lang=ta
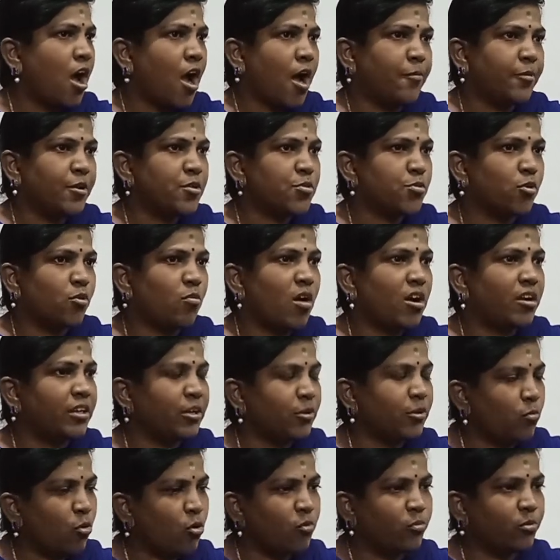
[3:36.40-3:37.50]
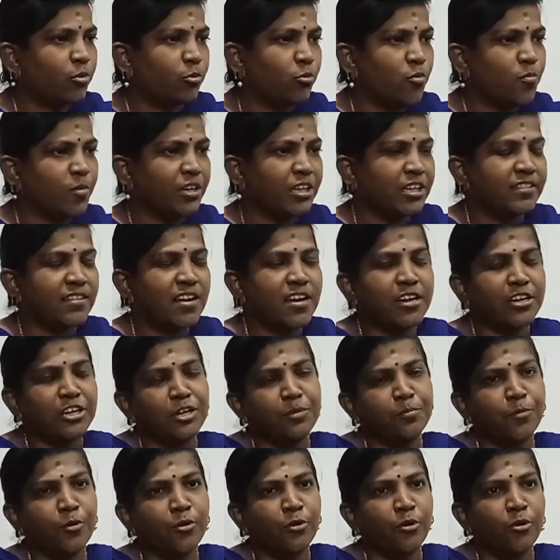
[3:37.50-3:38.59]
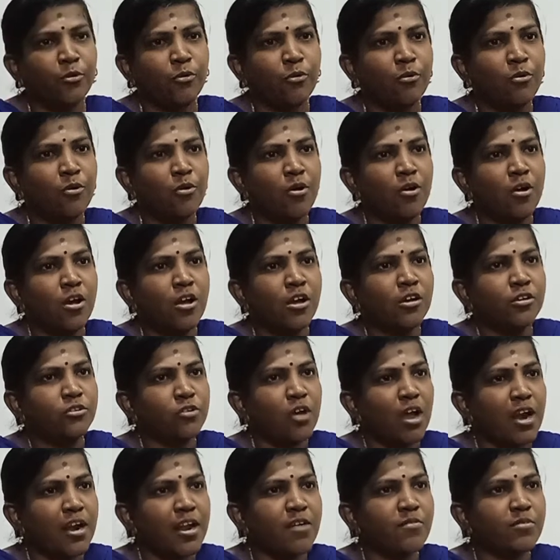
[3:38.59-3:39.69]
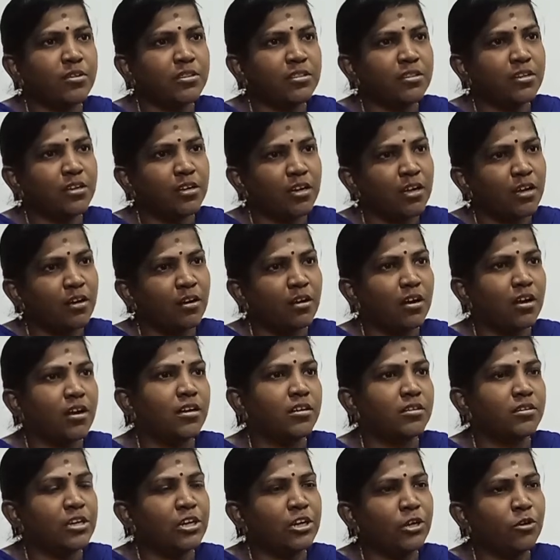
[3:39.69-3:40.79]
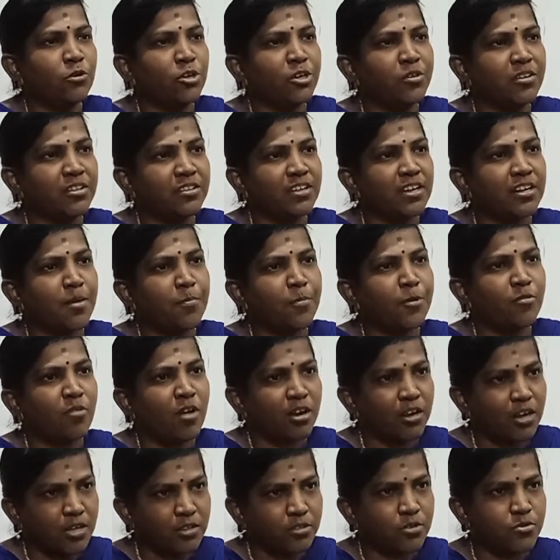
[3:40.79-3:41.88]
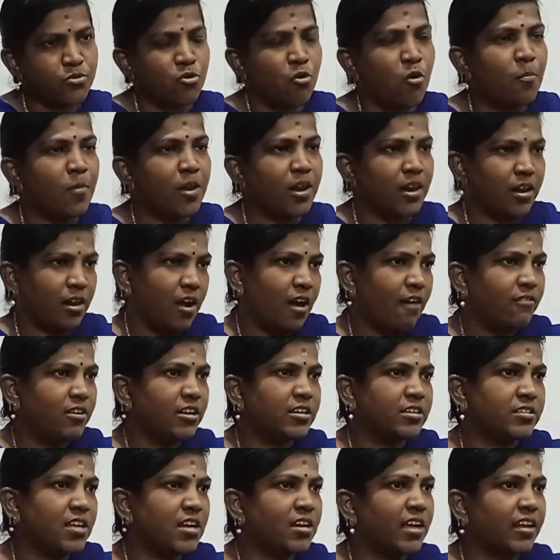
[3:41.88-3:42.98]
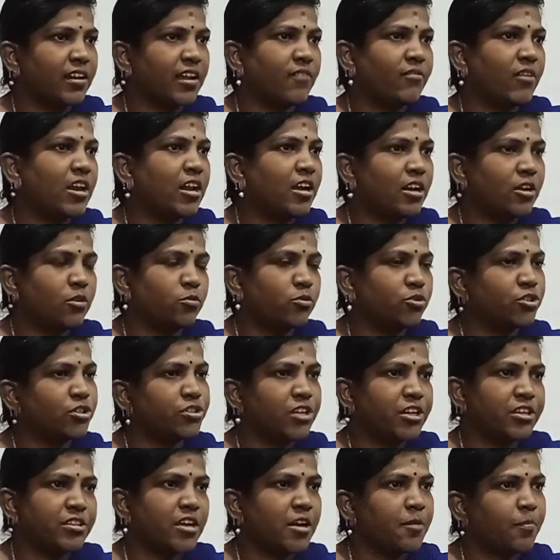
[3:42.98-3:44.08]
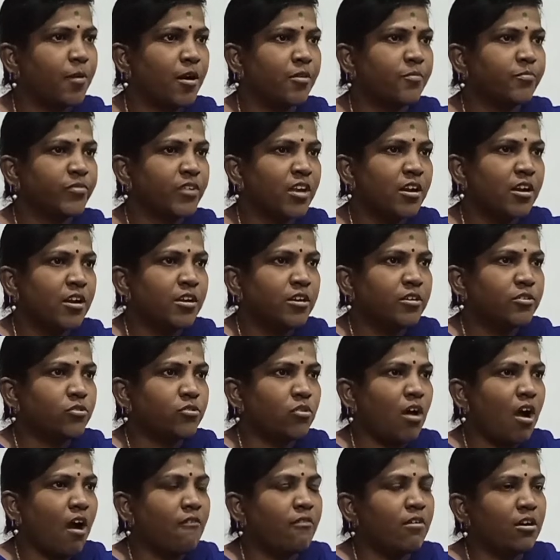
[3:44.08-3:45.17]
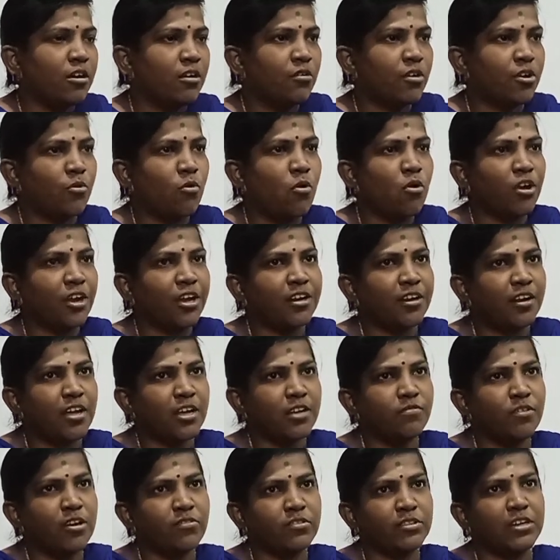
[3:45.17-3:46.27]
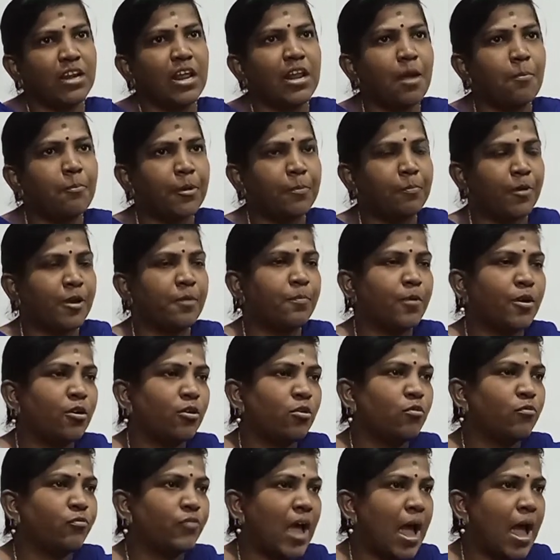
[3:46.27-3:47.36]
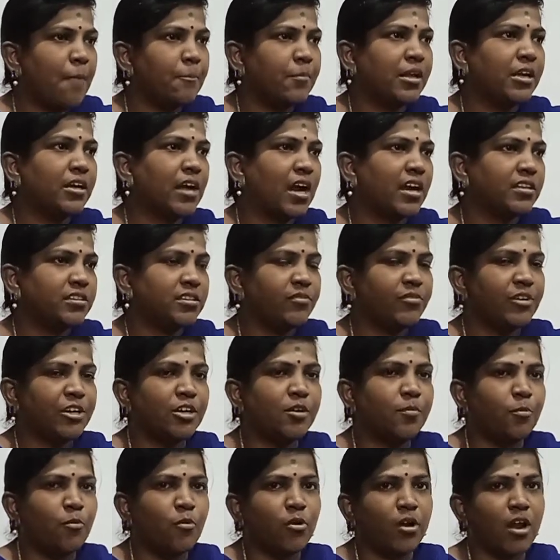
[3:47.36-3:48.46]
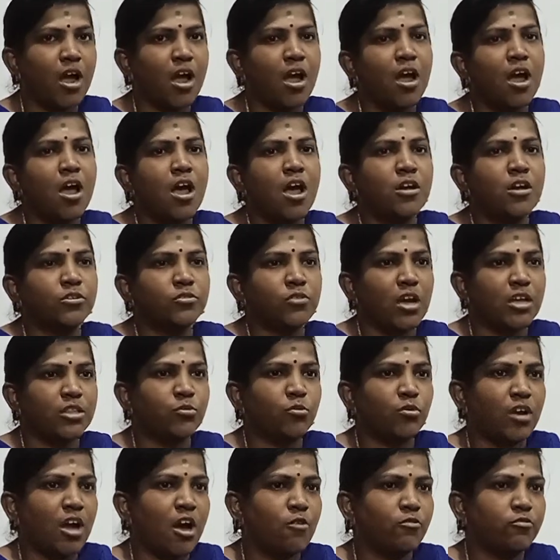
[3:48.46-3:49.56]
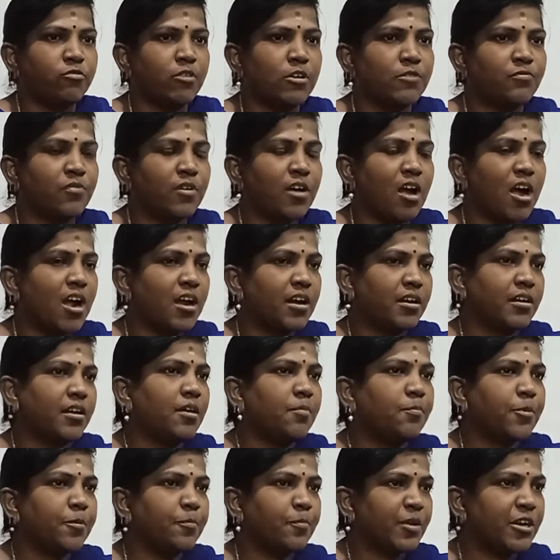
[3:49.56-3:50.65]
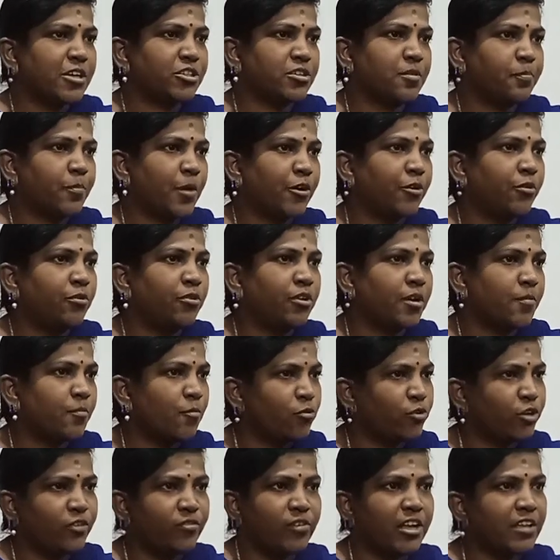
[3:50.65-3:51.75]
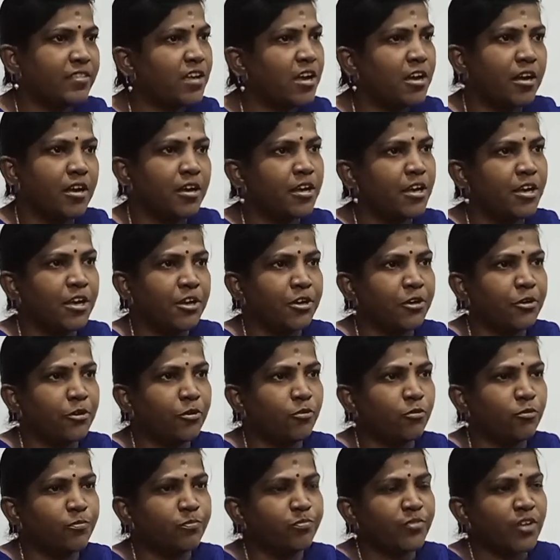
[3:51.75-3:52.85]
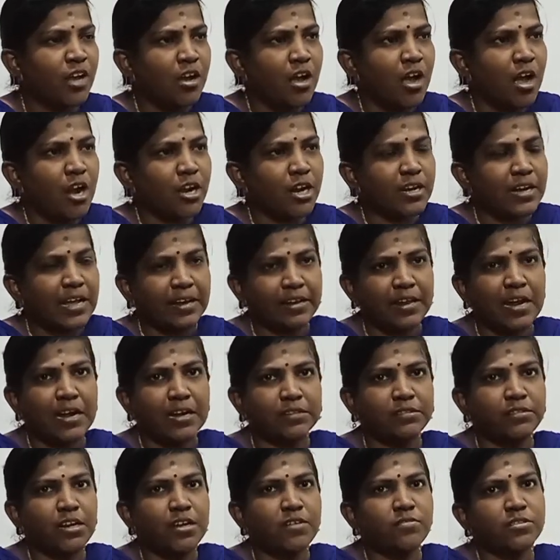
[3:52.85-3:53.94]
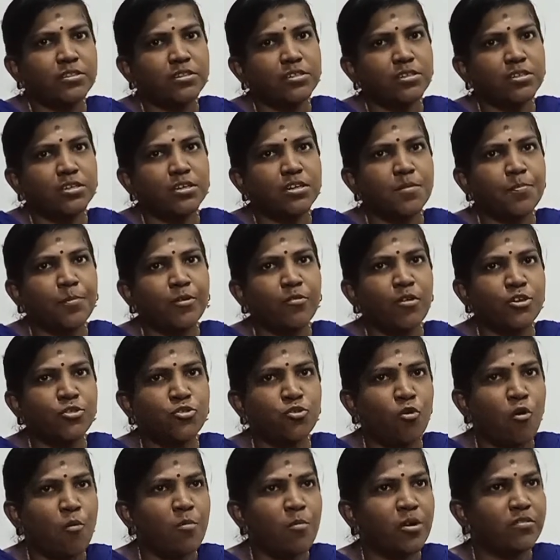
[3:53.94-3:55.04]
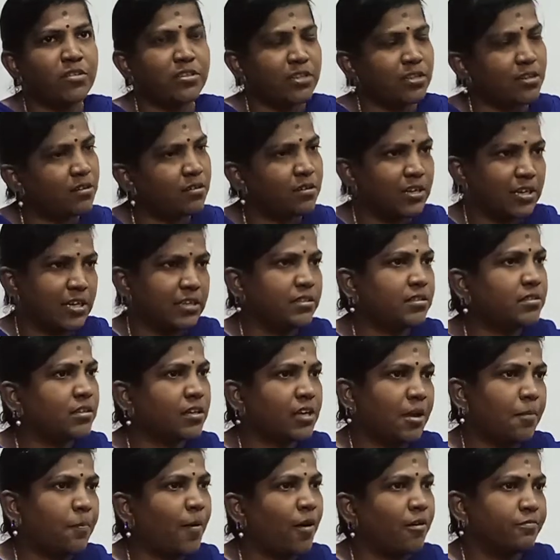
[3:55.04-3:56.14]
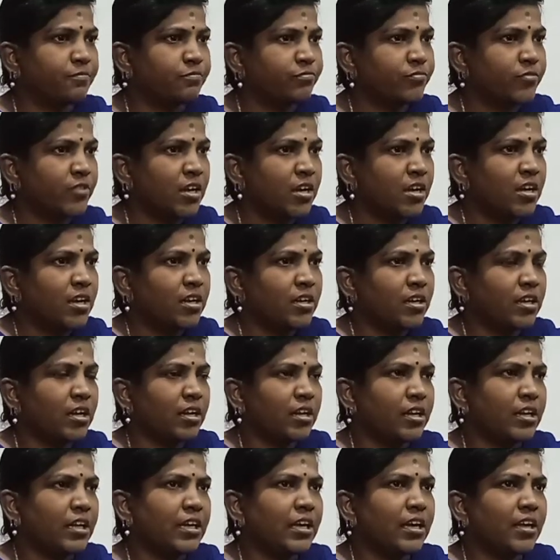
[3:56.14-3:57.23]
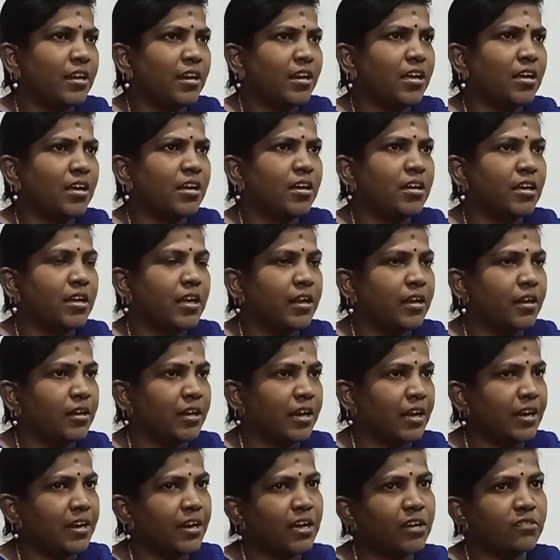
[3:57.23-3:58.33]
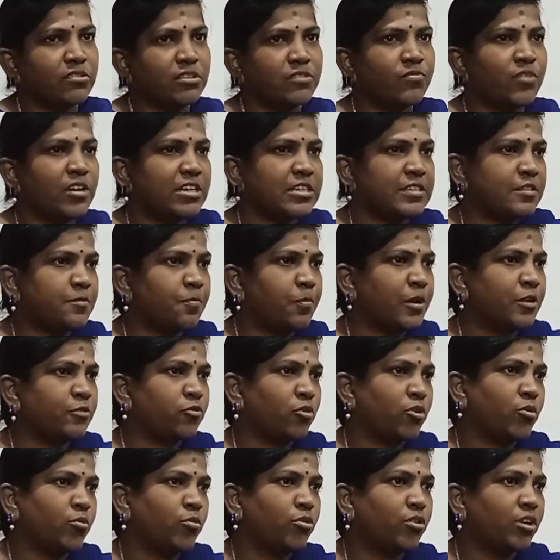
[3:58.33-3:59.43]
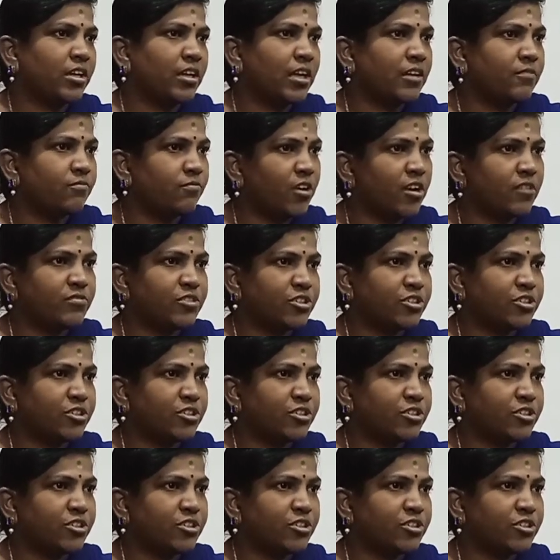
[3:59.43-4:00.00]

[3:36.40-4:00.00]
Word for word: அப்படின்னு சொல்லுவாங்க நீ மோ ரூமை நீ தான் க்ளீன் பண்ணணும் ஸோ ஆனால் வந்து லில்லிக்குட்டி வந்து என்ன பண்ணுவாங்கன்னா இந்த ஜோமல் அவளுக்கு தான் நிறையா வேலைகள் கொடுத்துக்கிட்டே தான் இருப்பான் ஸோ அவங்களோட நோக்கம் என்னென்னா இவளை வந்து நல்லா ப்ரிப்பேர் பண்ணணும் ஃபேமிலிக்கு அடுத்த வீட்டுக்கு போகிறா ஸோ அதுக்கு ஒரு ஹவுஸ் ஒய்ஃபுக்கான ப்ரிப்பரேஷன் பண்ணுன்ற மோட்டிவ்லே தான் இருக்கும் ஆனால் நிறைய இடத்துல வந்து என்ன பண்ணுவாள் ஜோமல் வந்து எதிர்த்து கேட்பாள் நீங்கள் என்ன எனக்கு வந்து இவ்வளோ டிசிப்ளின் சொல்லி கொடுக்குறீங்க இவ்வளோ